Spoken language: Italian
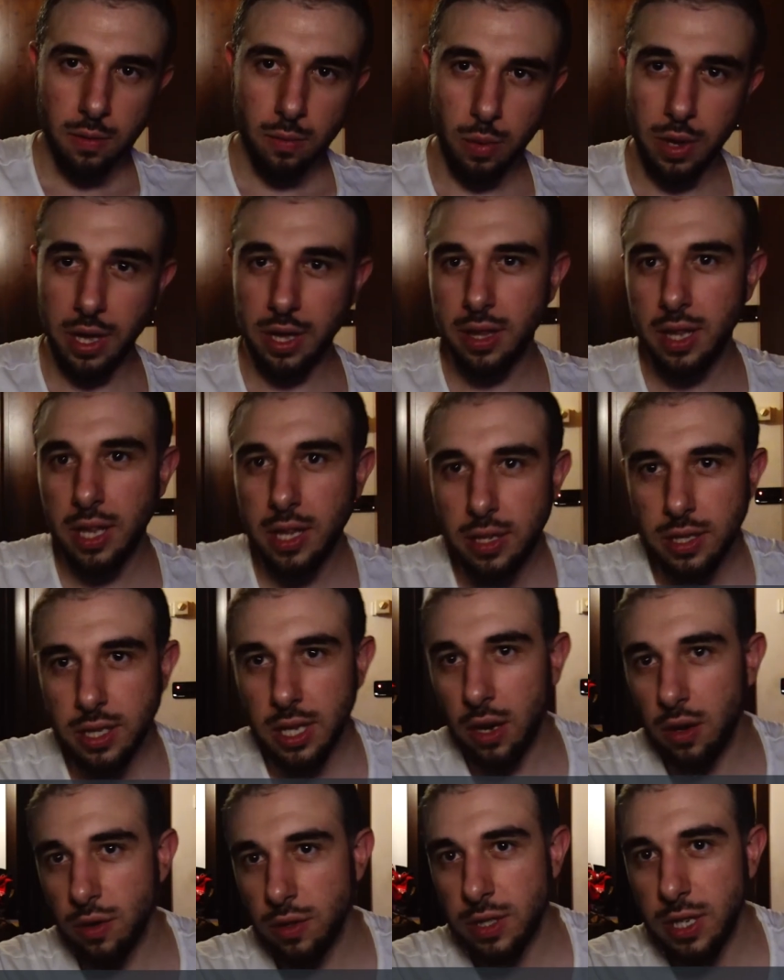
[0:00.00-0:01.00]
Quindi
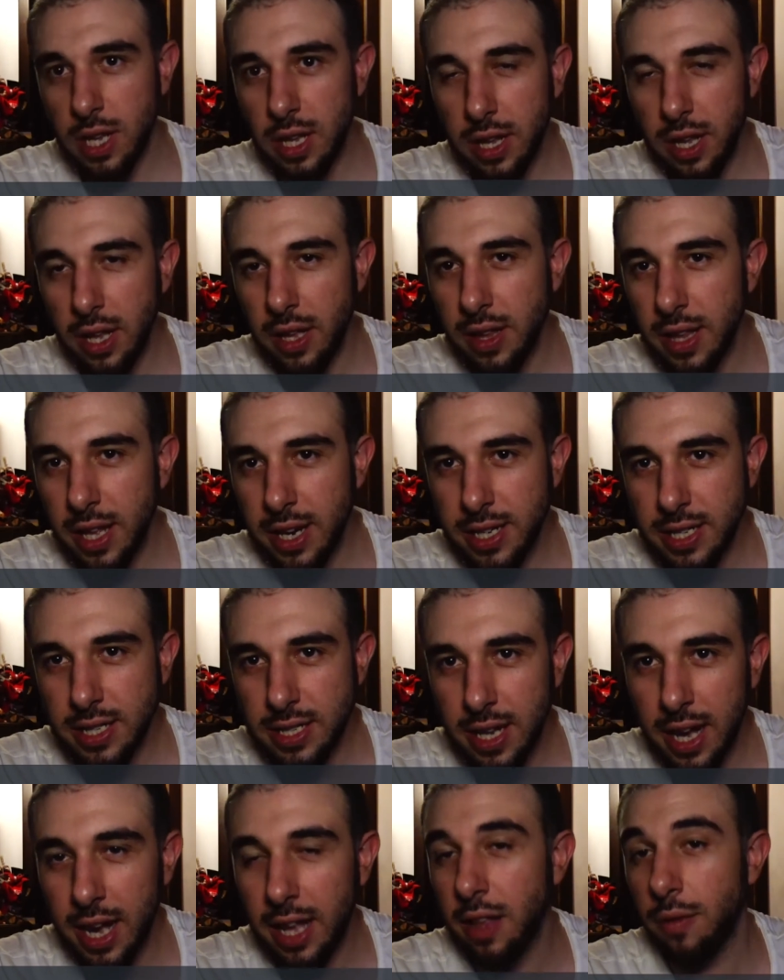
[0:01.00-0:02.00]
se non siete
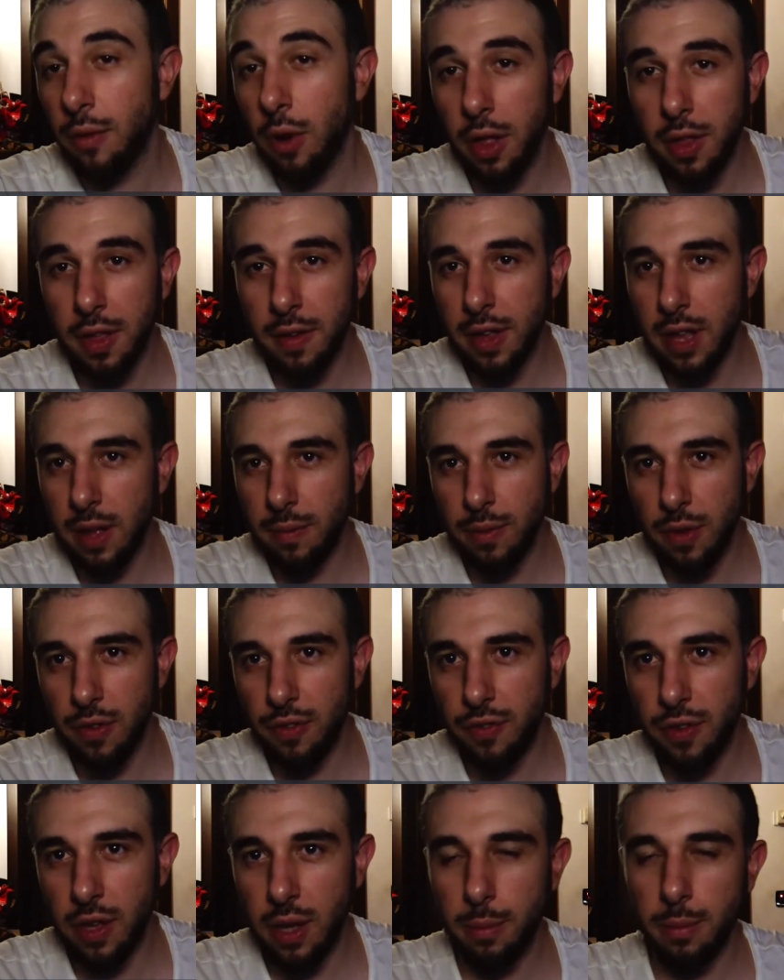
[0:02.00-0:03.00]
interessati, volete vedervi il
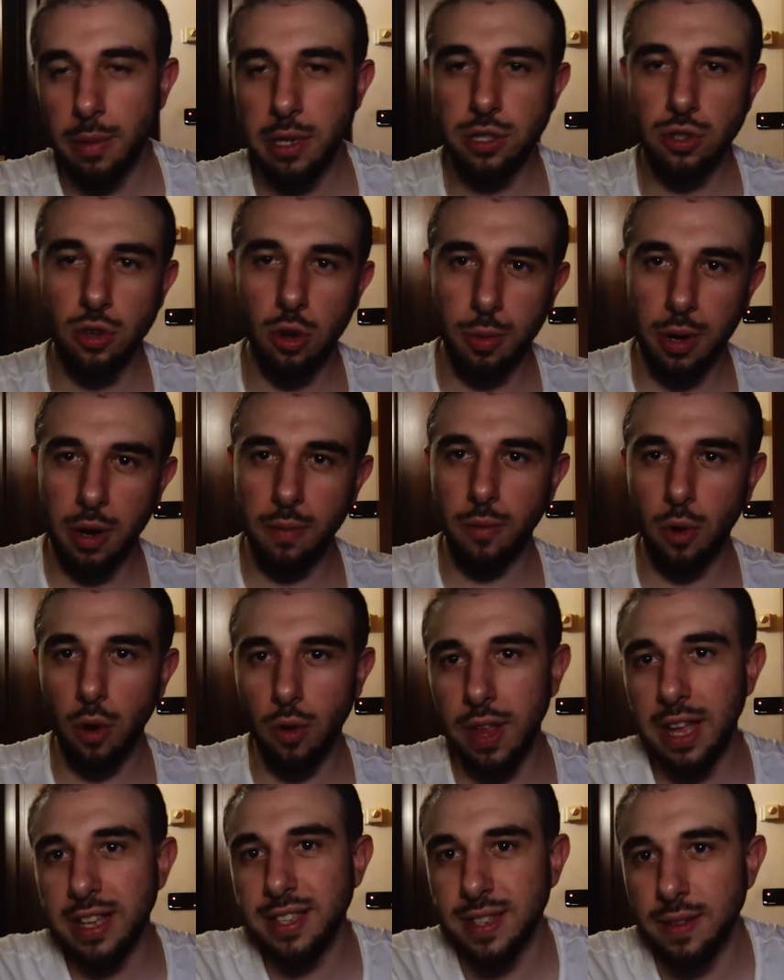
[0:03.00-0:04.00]
film e scoprirlo
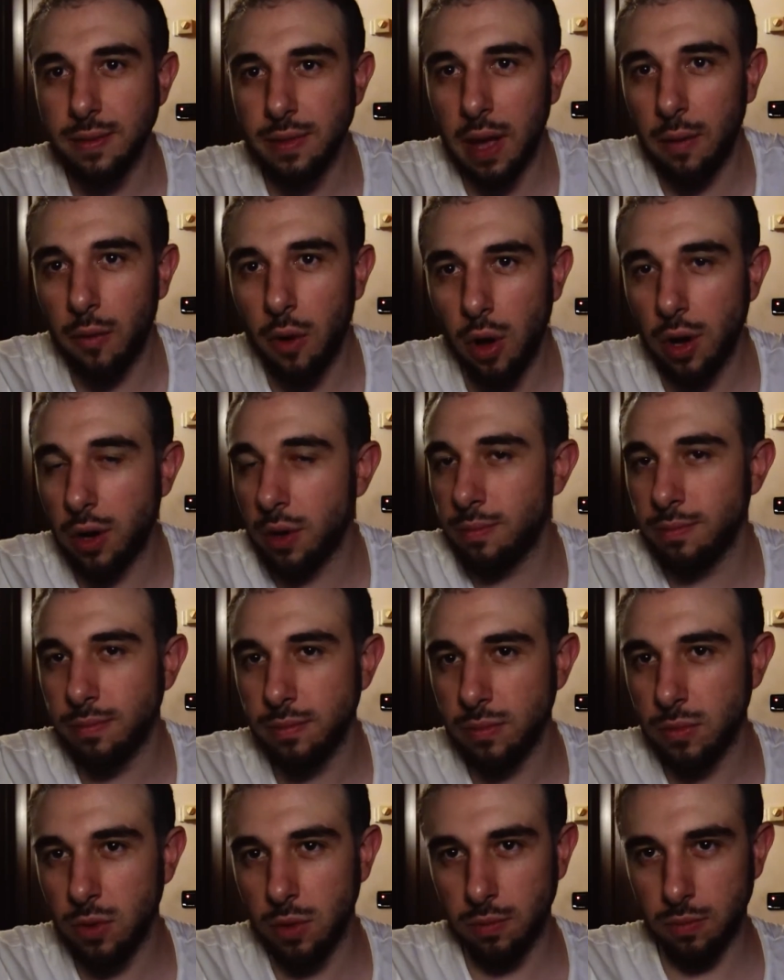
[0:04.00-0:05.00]
da, da, voi, non,
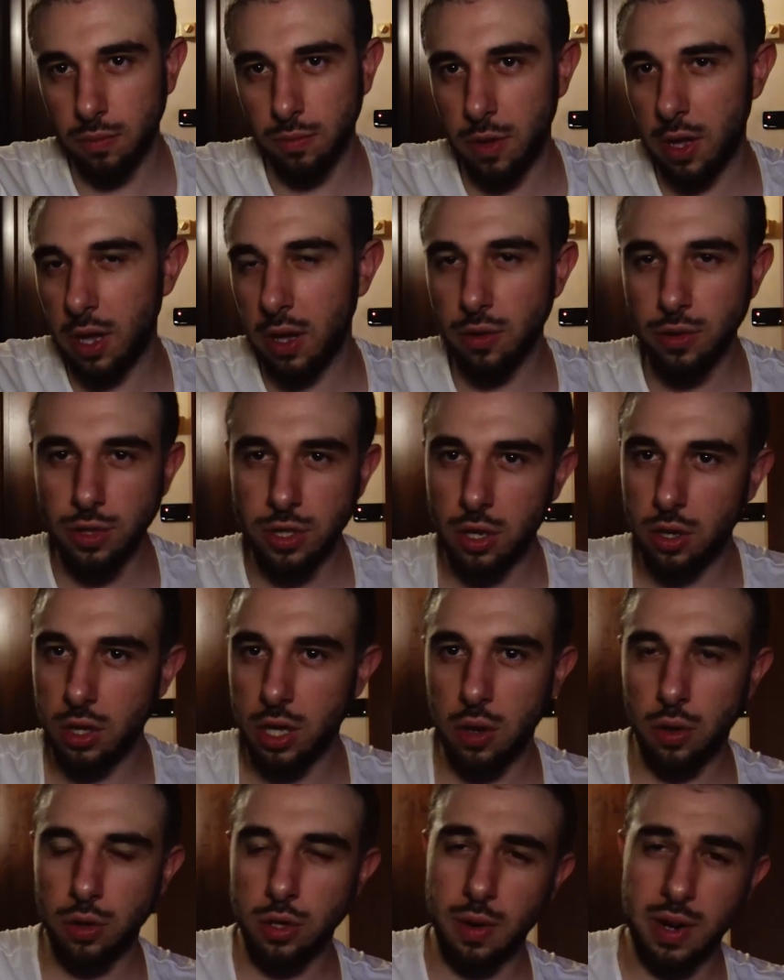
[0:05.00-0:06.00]
non, vi consiglio di
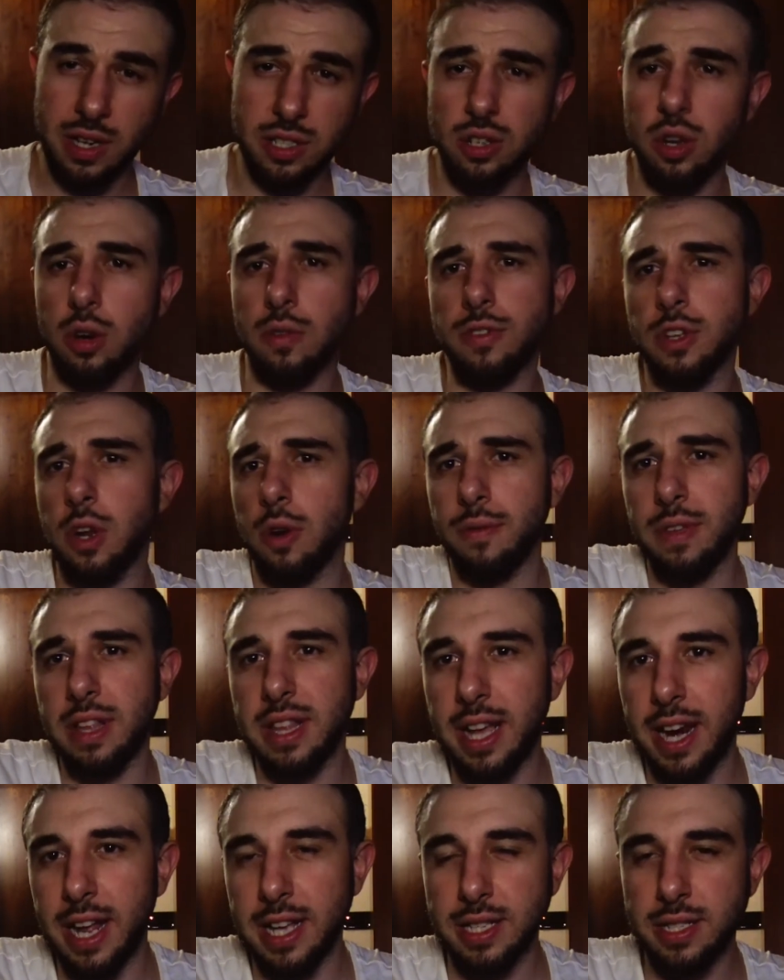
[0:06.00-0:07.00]
continuare, se, no, se non vi
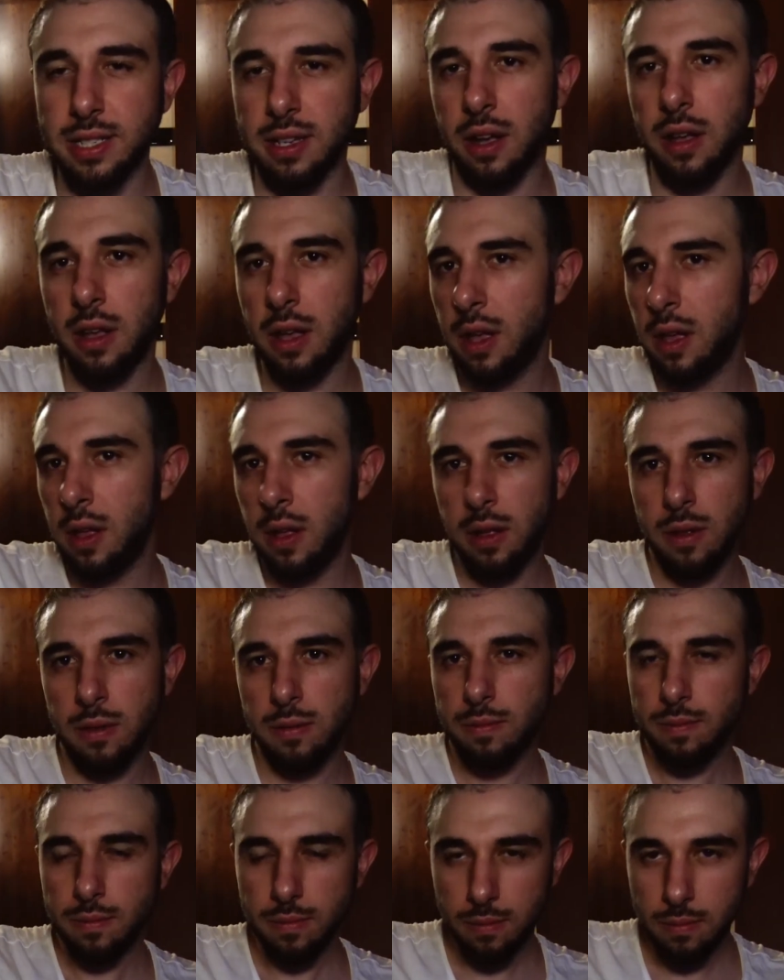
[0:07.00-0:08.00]
interessa,
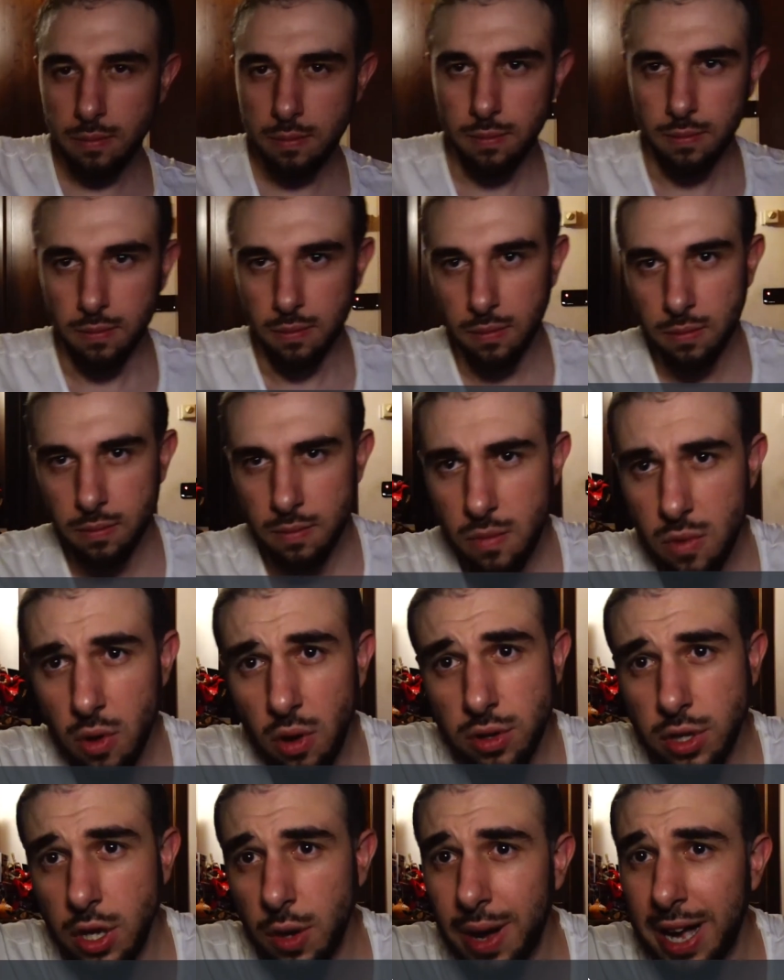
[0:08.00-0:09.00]

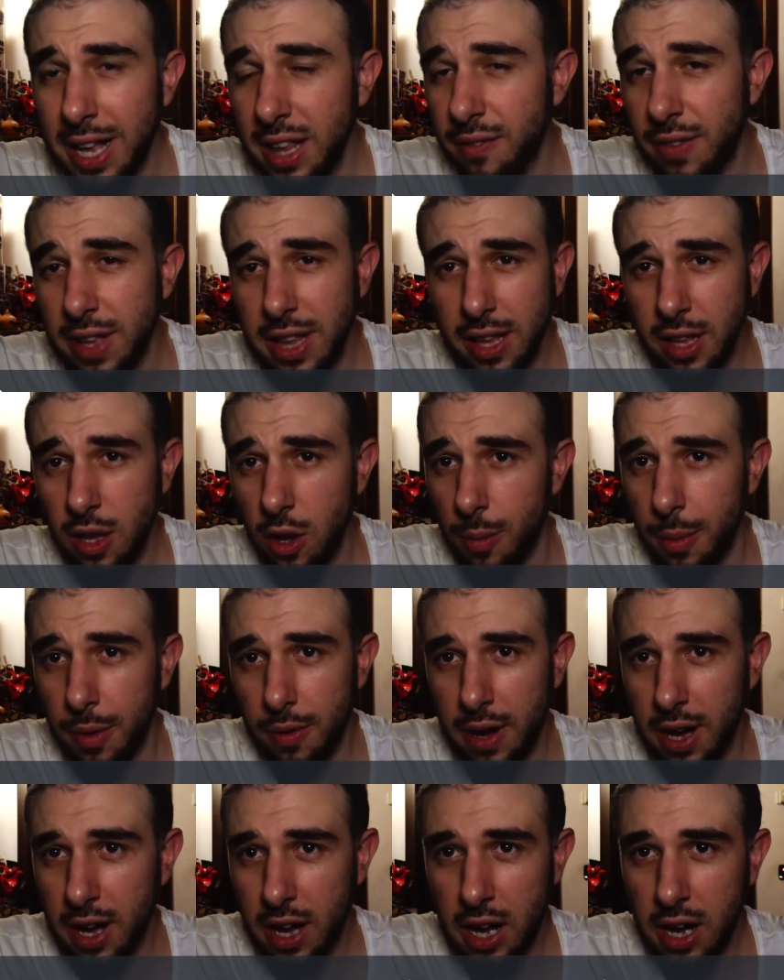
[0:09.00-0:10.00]
continuate vedete come
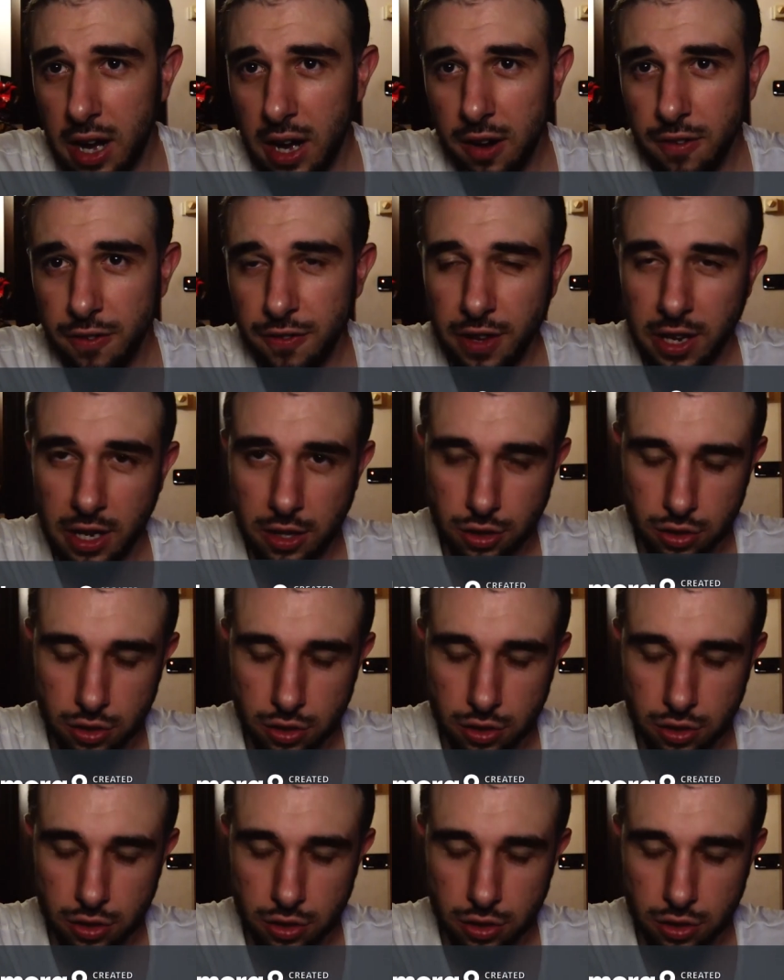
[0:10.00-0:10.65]
va a finire